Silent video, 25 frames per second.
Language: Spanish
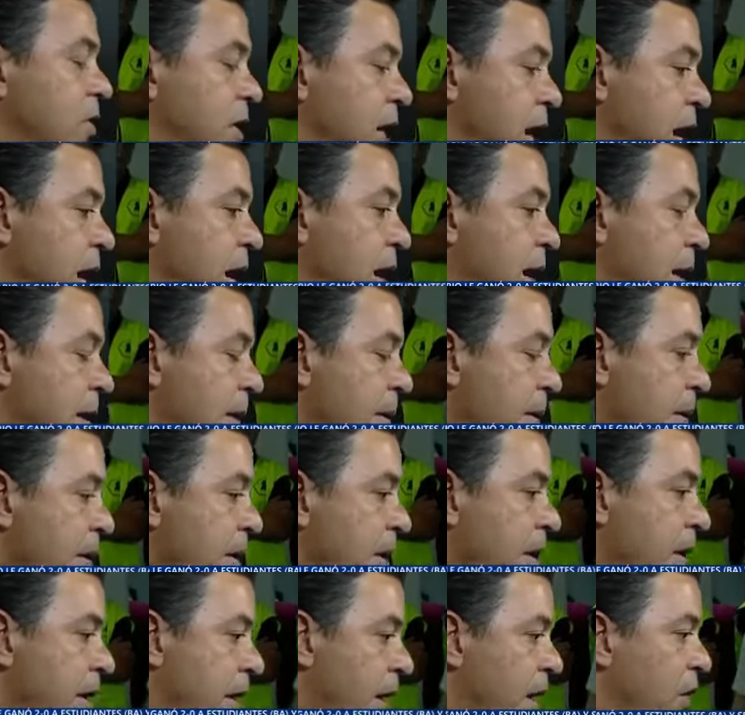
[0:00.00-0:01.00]
Ya
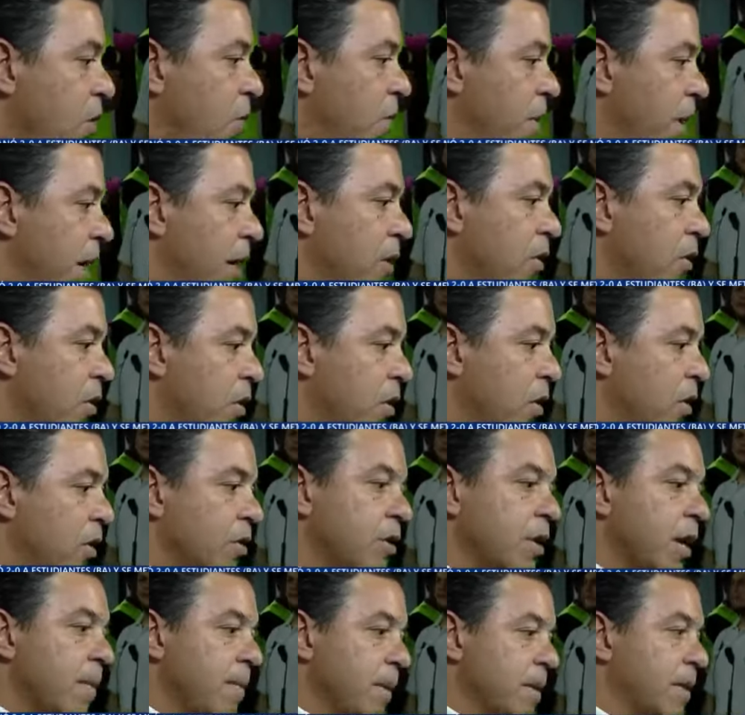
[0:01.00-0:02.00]

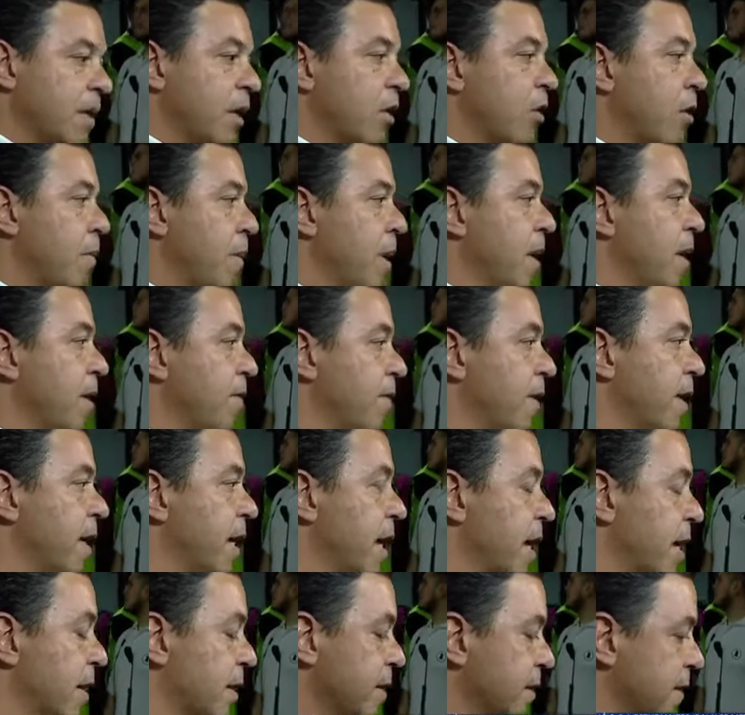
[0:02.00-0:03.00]
recuperándonos, ya empezando a
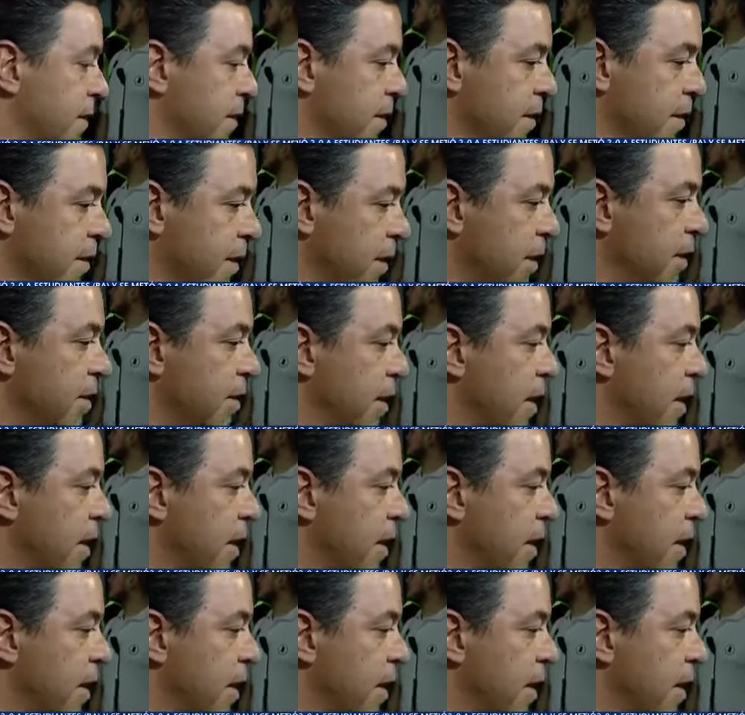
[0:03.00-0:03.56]
planificar sí,